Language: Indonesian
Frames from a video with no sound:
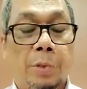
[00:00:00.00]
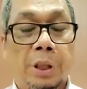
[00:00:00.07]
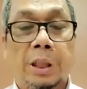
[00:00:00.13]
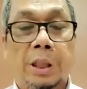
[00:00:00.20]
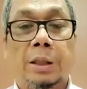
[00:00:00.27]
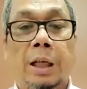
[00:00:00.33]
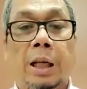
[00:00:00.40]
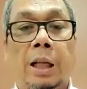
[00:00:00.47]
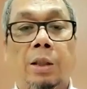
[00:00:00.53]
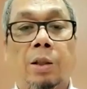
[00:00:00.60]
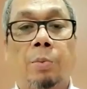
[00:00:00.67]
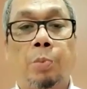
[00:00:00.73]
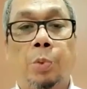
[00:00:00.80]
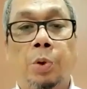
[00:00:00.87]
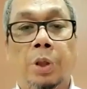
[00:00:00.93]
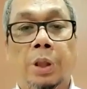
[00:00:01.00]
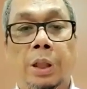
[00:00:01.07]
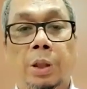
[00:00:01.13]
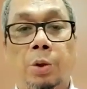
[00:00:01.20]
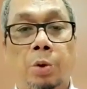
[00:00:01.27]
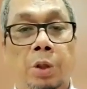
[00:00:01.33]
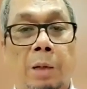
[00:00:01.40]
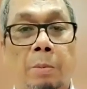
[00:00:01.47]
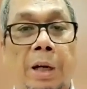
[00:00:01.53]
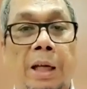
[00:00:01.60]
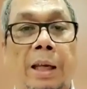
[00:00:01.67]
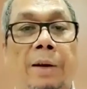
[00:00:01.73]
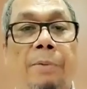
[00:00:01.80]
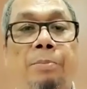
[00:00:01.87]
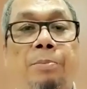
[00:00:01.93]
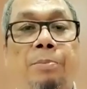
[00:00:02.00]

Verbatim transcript: digital ataupun di dunia maya.